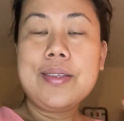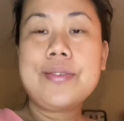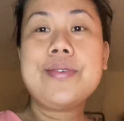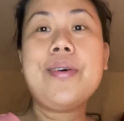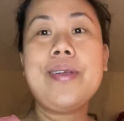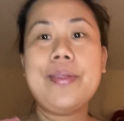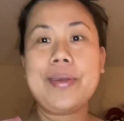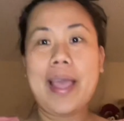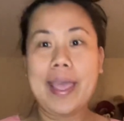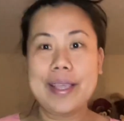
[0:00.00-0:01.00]
So hello
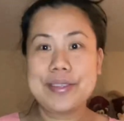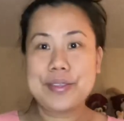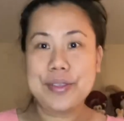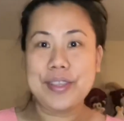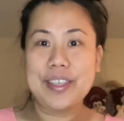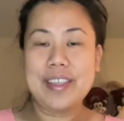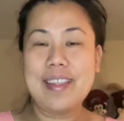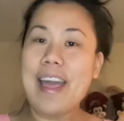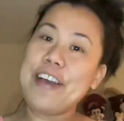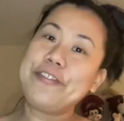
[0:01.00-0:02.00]
guys,
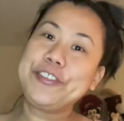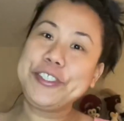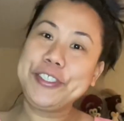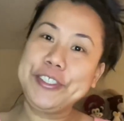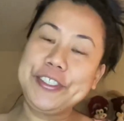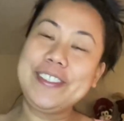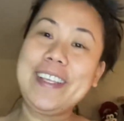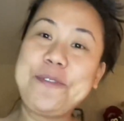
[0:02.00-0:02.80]
good afternoon